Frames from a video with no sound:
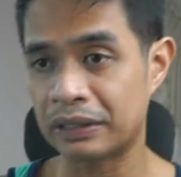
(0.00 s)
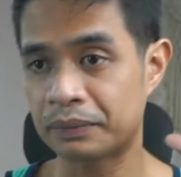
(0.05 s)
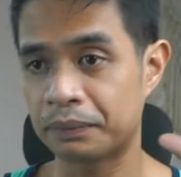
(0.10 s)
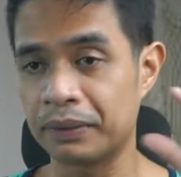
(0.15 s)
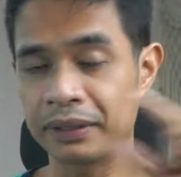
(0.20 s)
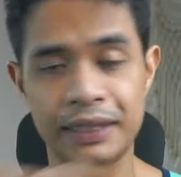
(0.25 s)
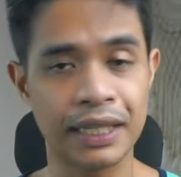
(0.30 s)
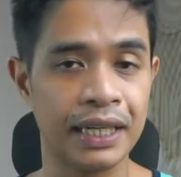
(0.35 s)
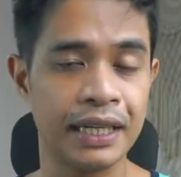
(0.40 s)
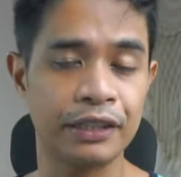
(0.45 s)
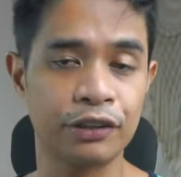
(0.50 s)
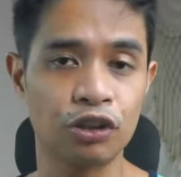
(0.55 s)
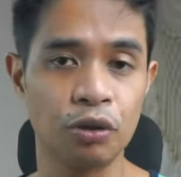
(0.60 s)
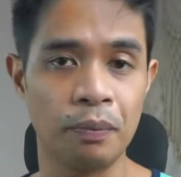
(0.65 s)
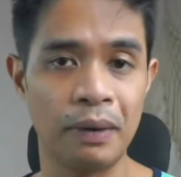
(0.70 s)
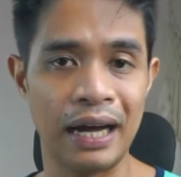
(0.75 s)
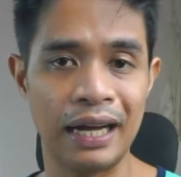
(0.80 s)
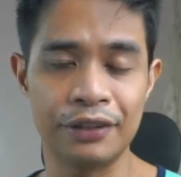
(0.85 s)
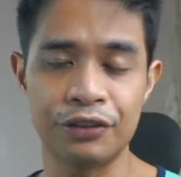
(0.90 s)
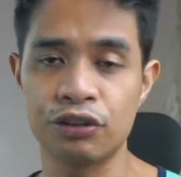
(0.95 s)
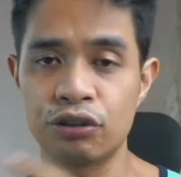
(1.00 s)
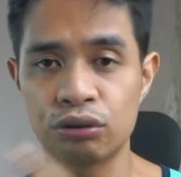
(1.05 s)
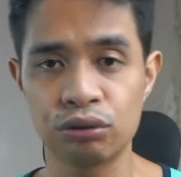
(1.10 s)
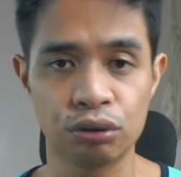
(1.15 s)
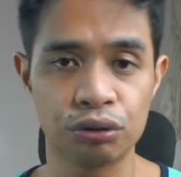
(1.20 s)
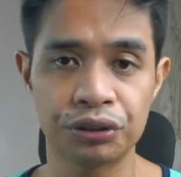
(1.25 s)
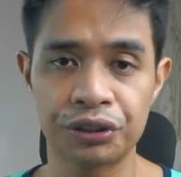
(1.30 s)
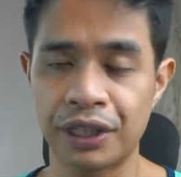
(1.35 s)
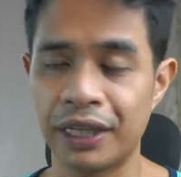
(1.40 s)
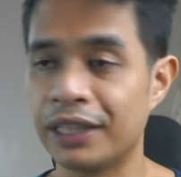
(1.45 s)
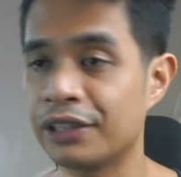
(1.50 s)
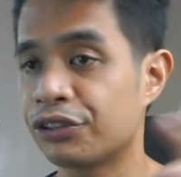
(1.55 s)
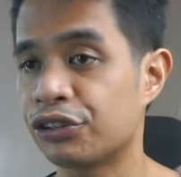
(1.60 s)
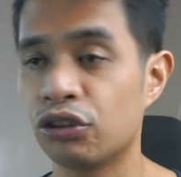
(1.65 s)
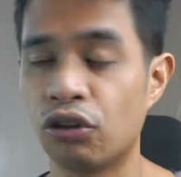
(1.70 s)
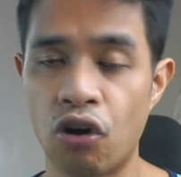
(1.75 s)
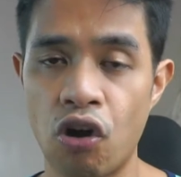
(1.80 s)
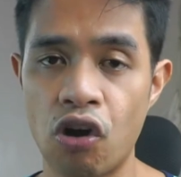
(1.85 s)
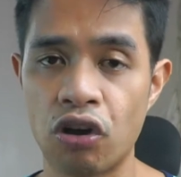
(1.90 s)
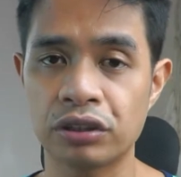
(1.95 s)
madaling dumaan yung nutrients,
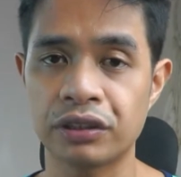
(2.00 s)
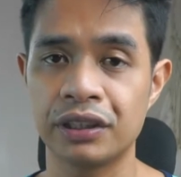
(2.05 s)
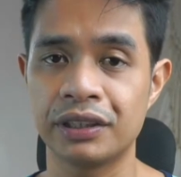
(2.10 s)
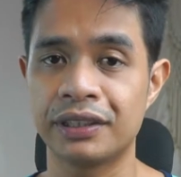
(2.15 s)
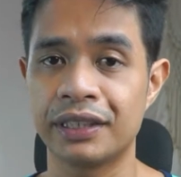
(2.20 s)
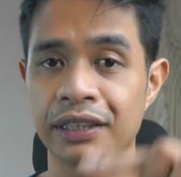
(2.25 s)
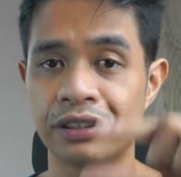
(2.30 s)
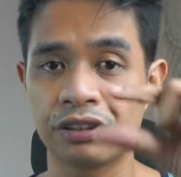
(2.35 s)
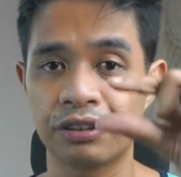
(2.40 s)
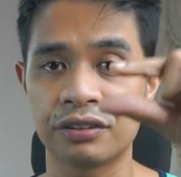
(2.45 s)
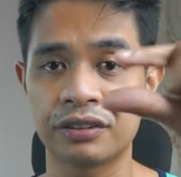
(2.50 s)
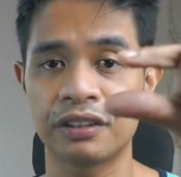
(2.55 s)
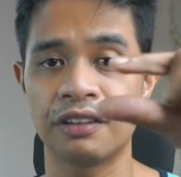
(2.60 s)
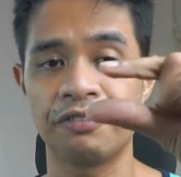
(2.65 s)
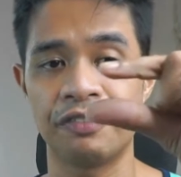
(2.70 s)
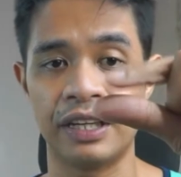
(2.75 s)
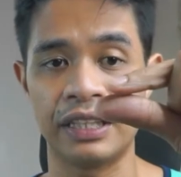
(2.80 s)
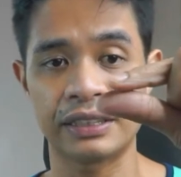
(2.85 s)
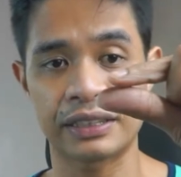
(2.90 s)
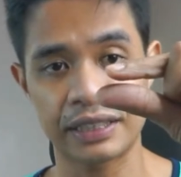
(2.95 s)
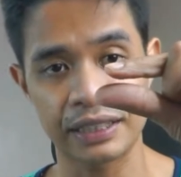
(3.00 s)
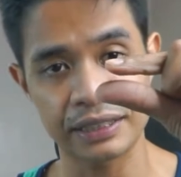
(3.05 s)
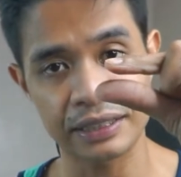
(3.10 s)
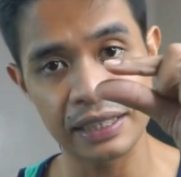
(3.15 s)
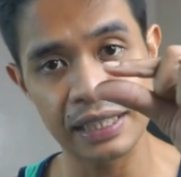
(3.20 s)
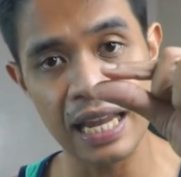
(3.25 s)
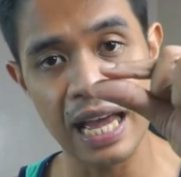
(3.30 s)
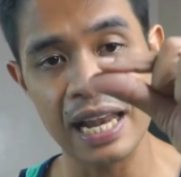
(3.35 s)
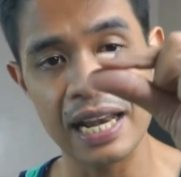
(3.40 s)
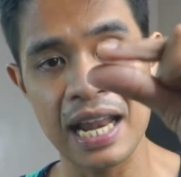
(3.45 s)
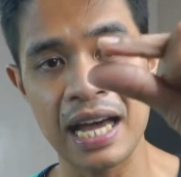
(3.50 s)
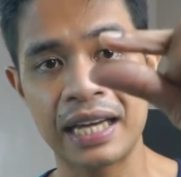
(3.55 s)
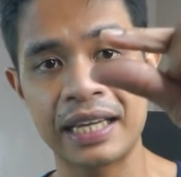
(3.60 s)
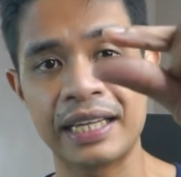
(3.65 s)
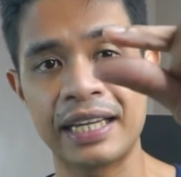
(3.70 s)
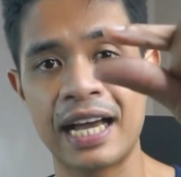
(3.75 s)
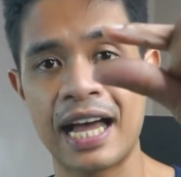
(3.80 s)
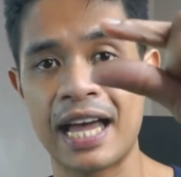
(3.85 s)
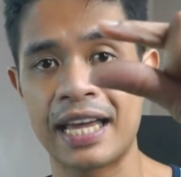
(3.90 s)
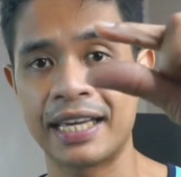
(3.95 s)
yung oxygen dun sa veins kasi
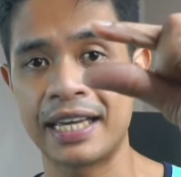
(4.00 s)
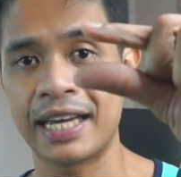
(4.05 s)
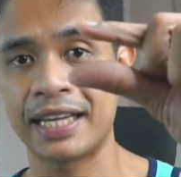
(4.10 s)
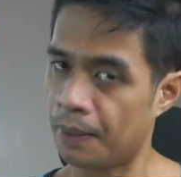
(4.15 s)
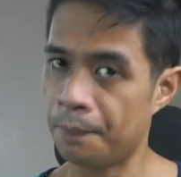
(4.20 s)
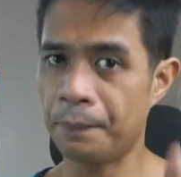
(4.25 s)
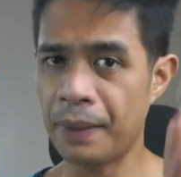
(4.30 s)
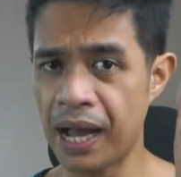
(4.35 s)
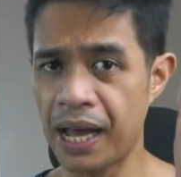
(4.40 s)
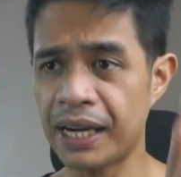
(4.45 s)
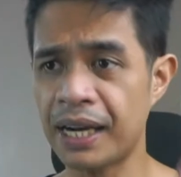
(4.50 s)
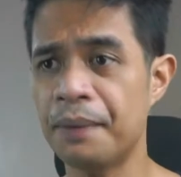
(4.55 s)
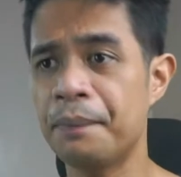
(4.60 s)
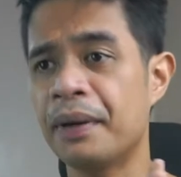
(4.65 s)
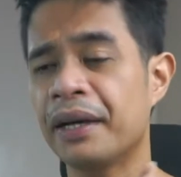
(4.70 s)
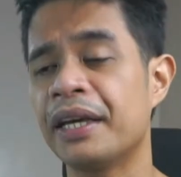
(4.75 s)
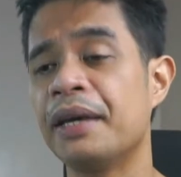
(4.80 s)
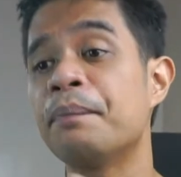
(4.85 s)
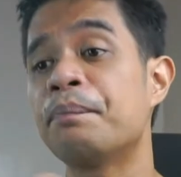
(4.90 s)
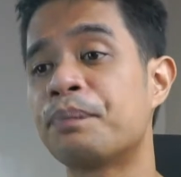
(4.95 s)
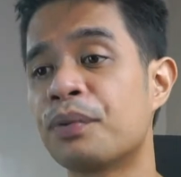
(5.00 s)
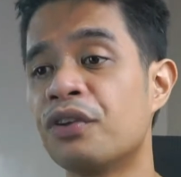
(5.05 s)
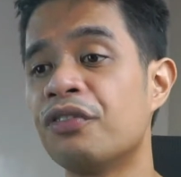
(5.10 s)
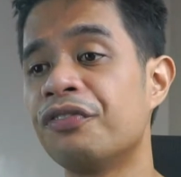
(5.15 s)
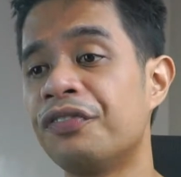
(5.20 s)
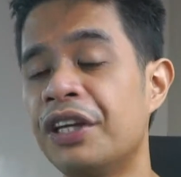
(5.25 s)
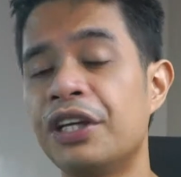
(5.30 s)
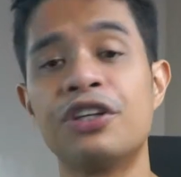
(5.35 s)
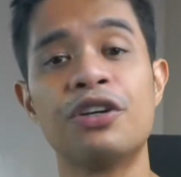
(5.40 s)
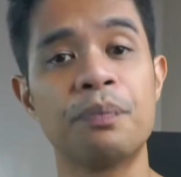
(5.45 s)
lalaki nga yan. Para mag-improve din yung